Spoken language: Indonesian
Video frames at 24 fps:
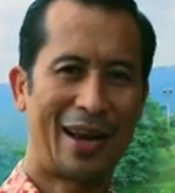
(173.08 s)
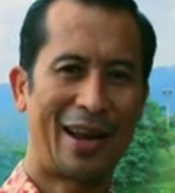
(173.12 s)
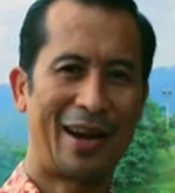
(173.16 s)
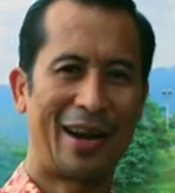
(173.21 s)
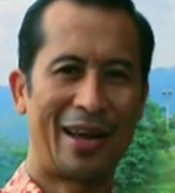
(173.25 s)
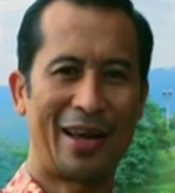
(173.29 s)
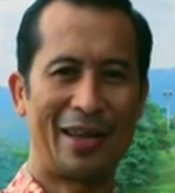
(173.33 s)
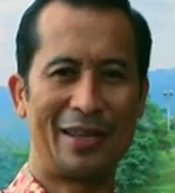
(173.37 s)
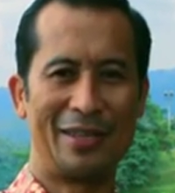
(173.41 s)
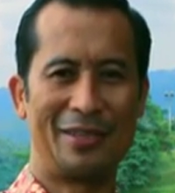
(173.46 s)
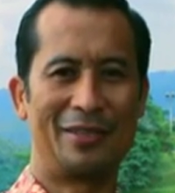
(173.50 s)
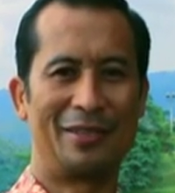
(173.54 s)

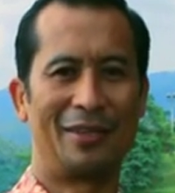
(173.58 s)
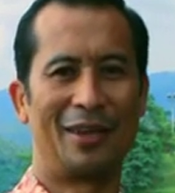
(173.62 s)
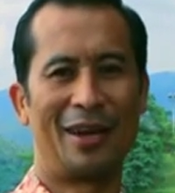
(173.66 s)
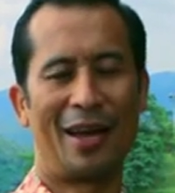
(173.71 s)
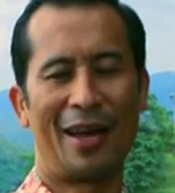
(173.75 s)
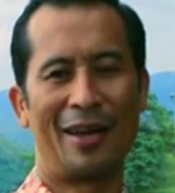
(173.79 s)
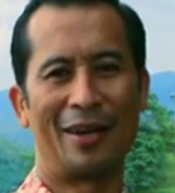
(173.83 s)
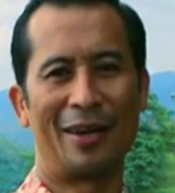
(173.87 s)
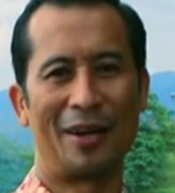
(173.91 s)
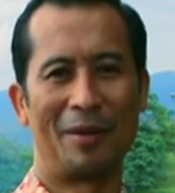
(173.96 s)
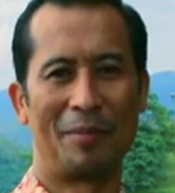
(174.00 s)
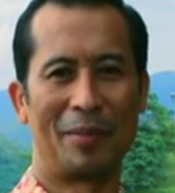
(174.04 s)
ada
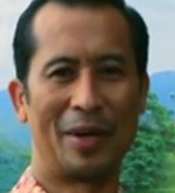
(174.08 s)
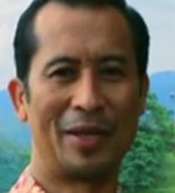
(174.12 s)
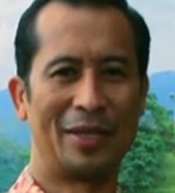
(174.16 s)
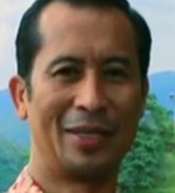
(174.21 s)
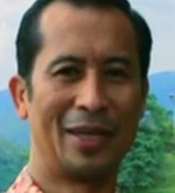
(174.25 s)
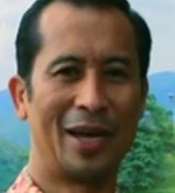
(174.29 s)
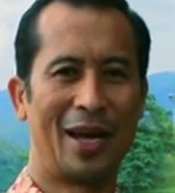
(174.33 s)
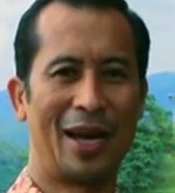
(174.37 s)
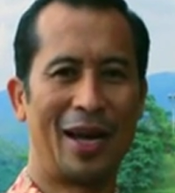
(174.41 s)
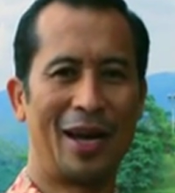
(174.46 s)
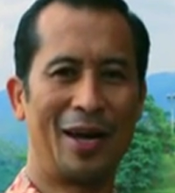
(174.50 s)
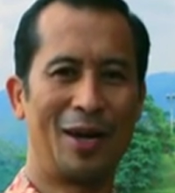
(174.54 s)
istilah
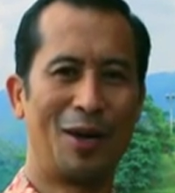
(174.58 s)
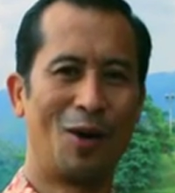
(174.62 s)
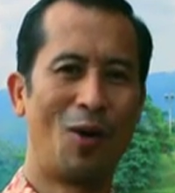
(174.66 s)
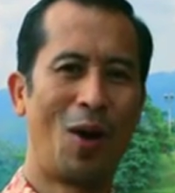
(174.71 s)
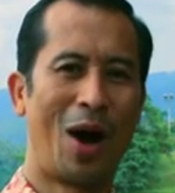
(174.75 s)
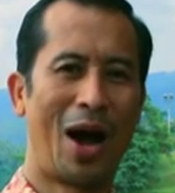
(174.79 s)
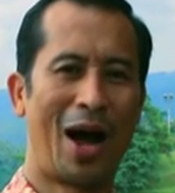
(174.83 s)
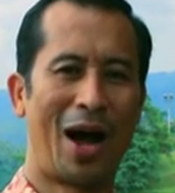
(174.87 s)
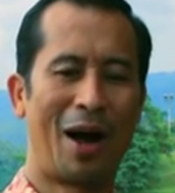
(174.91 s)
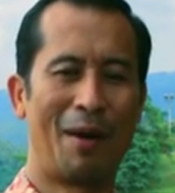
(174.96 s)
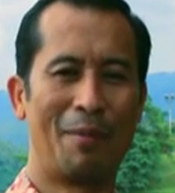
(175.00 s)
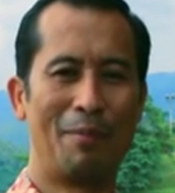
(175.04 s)
namanya
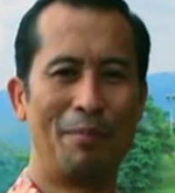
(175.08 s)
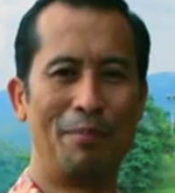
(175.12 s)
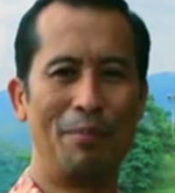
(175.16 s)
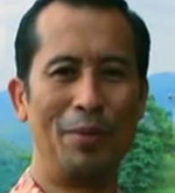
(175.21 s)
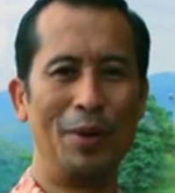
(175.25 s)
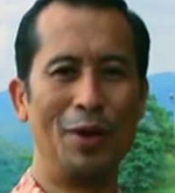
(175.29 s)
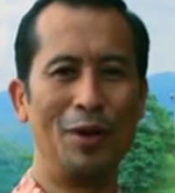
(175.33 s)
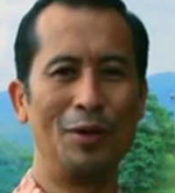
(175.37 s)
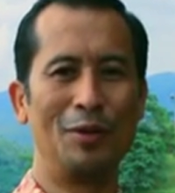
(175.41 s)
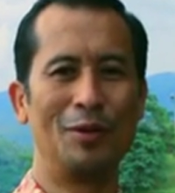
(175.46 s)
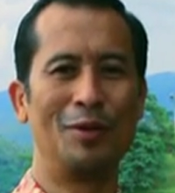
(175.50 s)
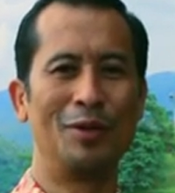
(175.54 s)
wah,
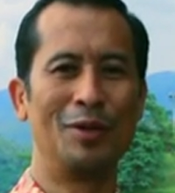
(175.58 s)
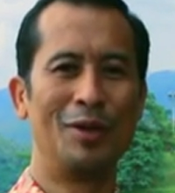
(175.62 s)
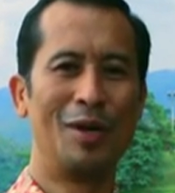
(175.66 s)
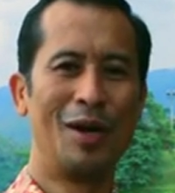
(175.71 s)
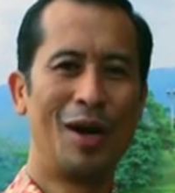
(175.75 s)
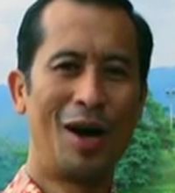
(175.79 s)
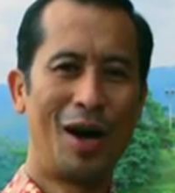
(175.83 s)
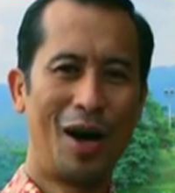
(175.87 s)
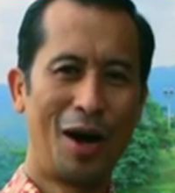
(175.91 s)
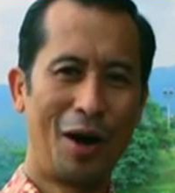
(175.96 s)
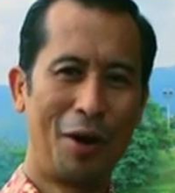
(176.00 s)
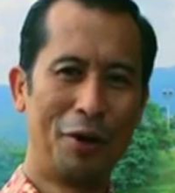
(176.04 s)
blue
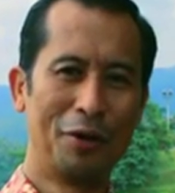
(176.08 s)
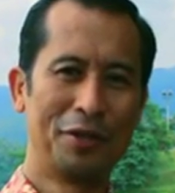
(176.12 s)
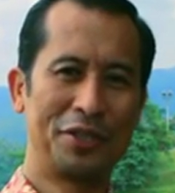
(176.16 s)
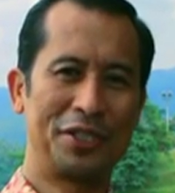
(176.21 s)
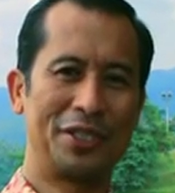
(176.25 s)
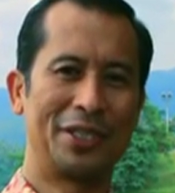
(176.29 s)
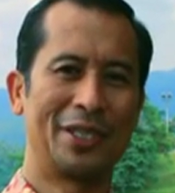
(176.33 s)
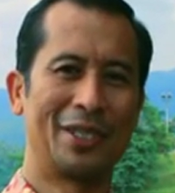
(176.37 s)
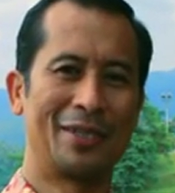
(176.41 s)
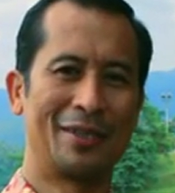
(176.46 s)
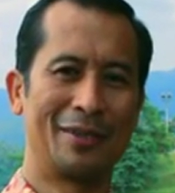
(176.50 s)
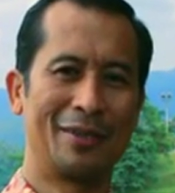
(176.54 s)

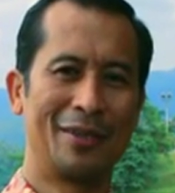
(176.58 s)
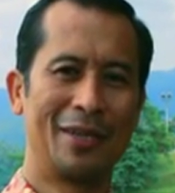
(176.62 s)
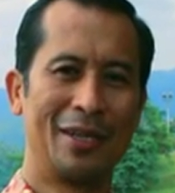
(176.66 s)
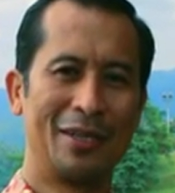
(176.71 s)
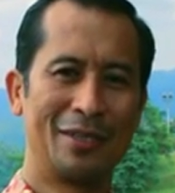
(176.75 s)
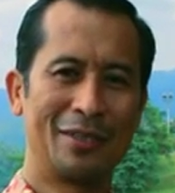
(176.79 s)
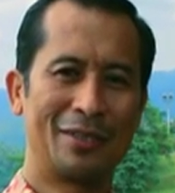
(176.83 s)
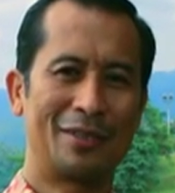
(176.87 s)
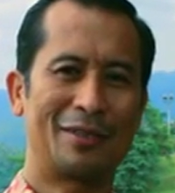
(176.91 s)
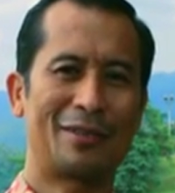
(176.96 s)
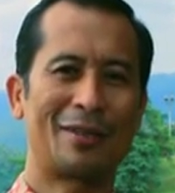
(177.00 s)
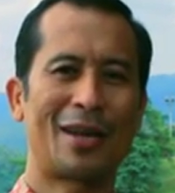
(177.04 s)
ocean
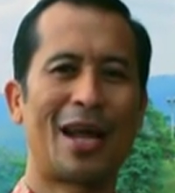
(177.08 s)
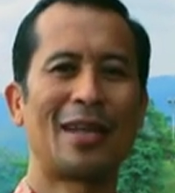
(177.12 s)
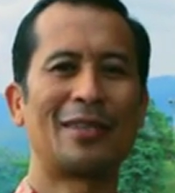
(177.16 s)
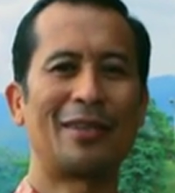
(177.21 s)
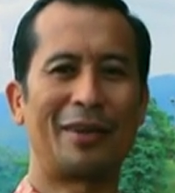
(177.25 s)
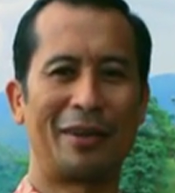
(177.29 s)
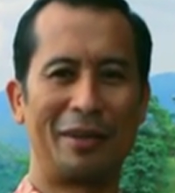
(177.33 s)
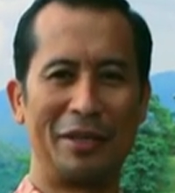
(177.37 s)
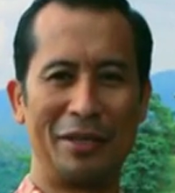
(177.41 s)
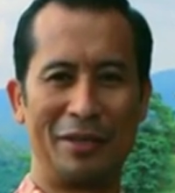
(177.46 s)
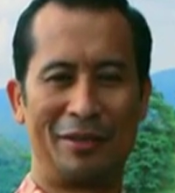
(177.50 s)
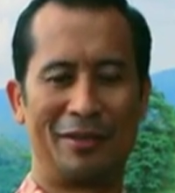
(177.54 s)

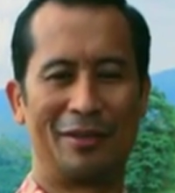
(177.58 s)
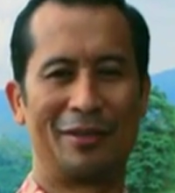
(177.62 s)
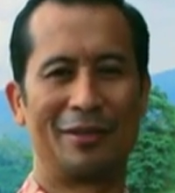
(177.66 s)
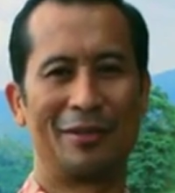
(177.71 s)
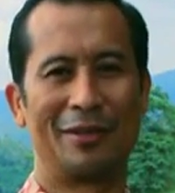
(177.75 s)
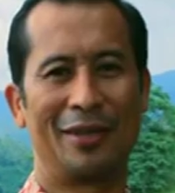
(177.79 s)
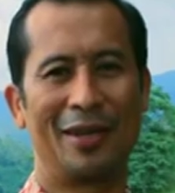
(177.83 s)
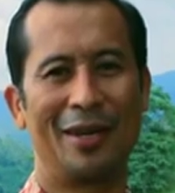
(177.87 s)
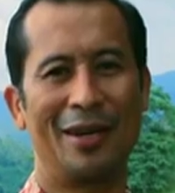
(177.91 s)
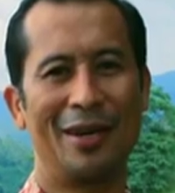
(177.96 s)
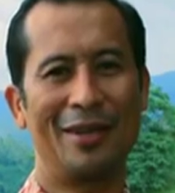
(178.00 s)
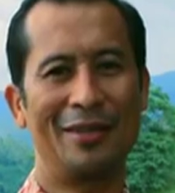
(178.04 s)
strategy
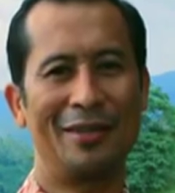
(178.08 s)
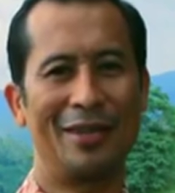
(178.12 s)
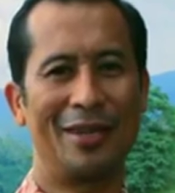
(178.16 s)
gitu ya.